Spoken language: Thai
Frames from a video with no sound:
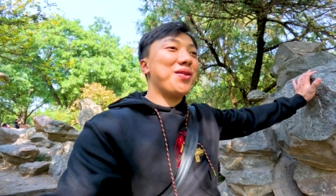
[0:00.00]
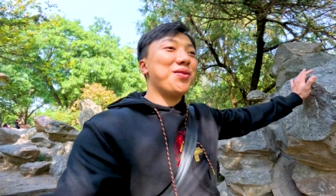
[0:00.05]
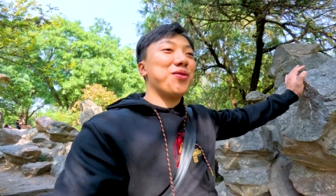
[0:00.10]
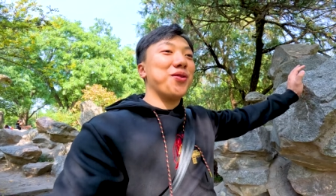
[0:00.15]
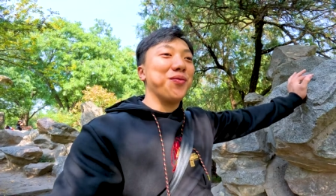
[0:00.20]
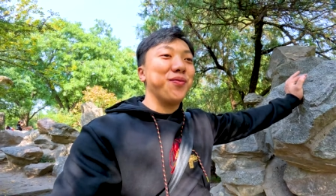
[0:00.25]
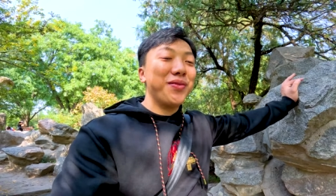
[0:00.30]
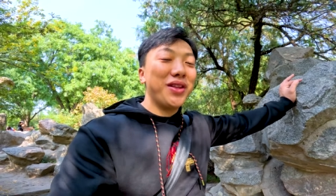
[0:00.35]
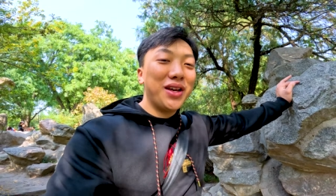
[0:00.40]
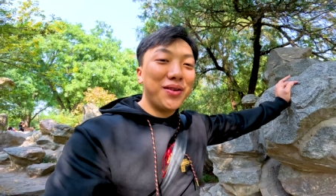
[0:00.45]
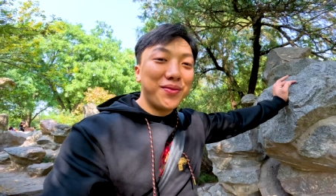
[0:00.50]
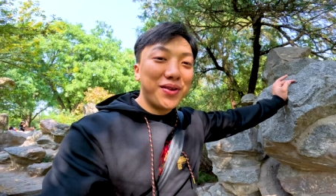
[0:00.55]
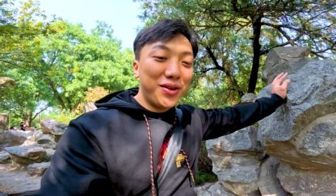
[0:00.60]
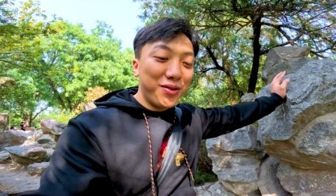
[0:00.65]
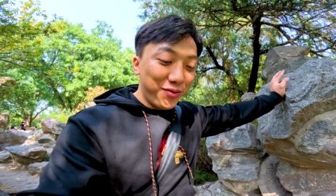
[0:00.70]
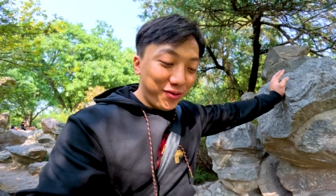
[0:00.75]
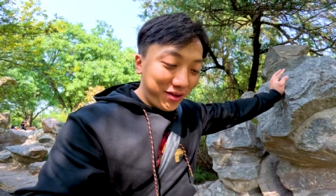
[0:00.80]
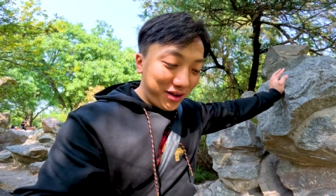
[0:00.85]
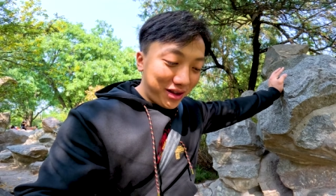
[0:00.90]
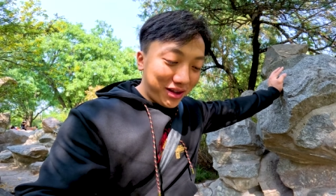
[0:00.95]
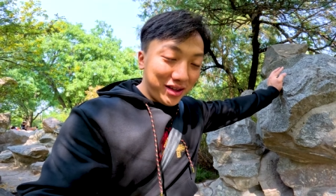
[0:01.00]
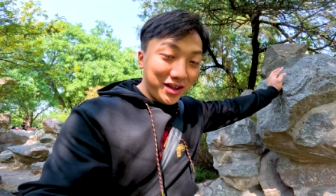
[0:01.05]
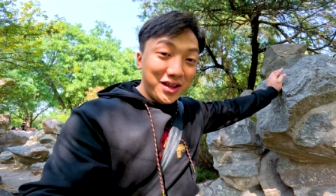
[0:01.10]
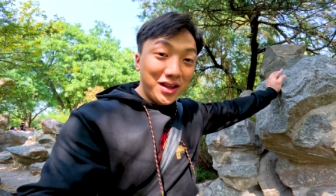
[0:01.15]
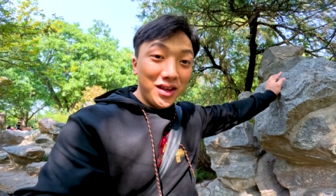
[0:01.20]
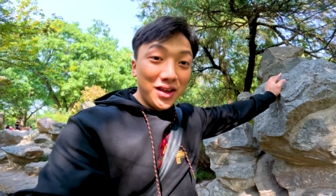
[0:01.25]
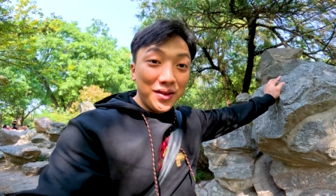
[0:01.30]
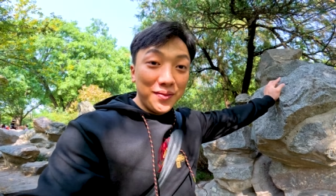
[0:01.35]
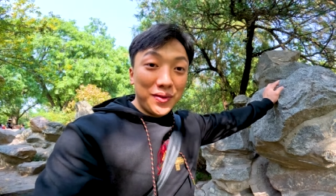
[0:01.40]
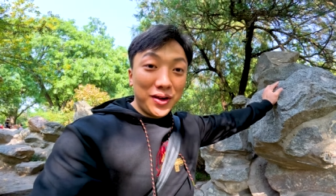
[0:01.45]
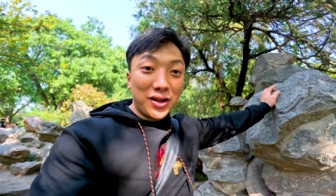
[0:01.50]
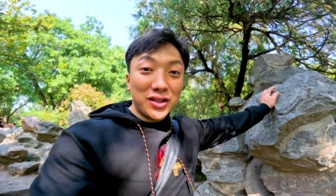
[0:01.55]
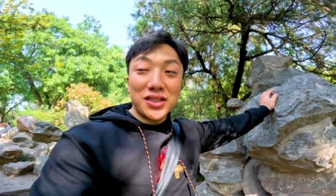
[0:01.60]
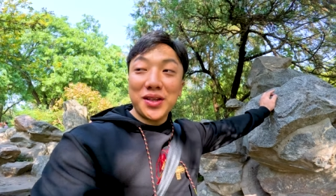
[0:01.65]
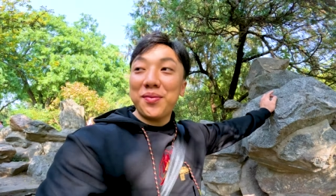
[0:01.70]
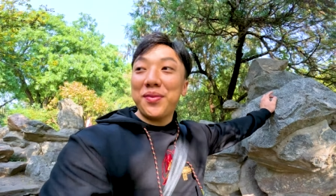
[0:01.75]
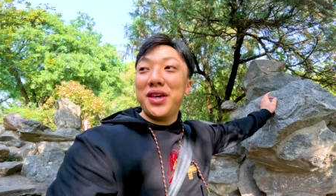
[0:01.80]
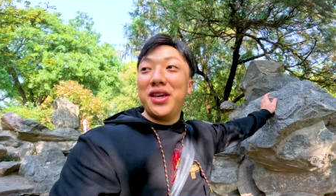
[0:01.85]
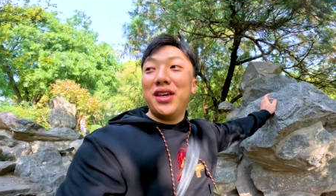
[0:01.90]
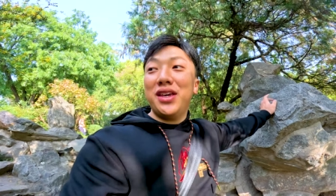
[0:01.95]
บที่ผมเดินมาดูเนี่ย มันก็
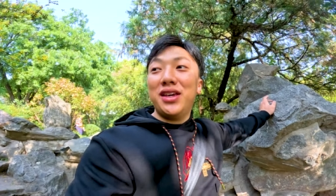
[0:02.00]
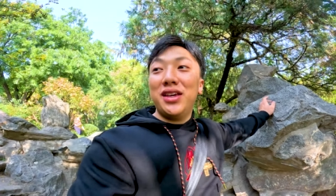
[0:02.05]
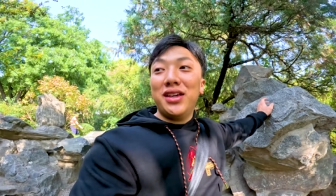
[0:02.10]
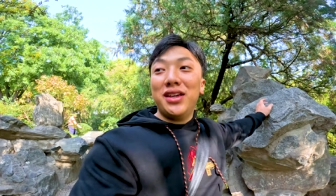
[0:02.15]
จะมี